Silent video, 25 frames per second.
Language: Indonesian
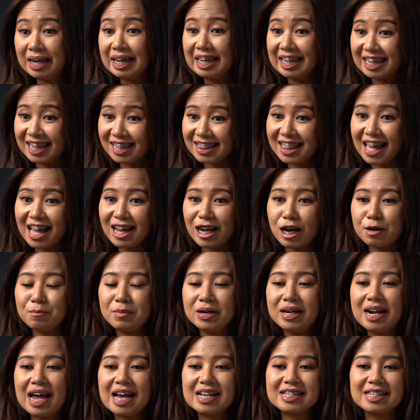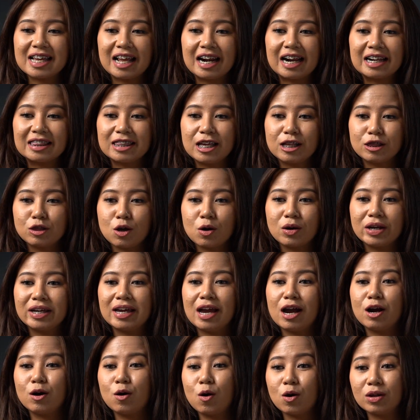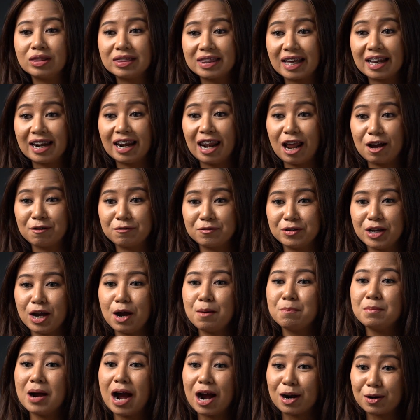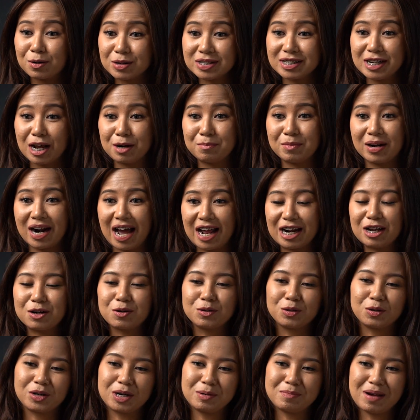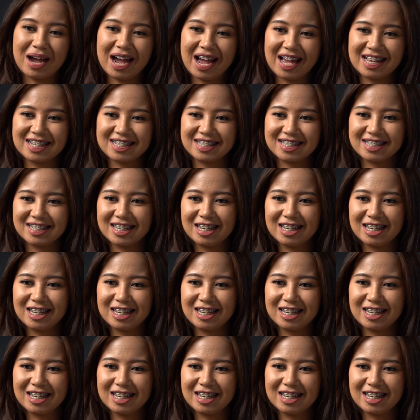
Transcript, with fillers: kita akan bedah seller TikTok yang konten live-nya bagus dan menarik untuk dibahas.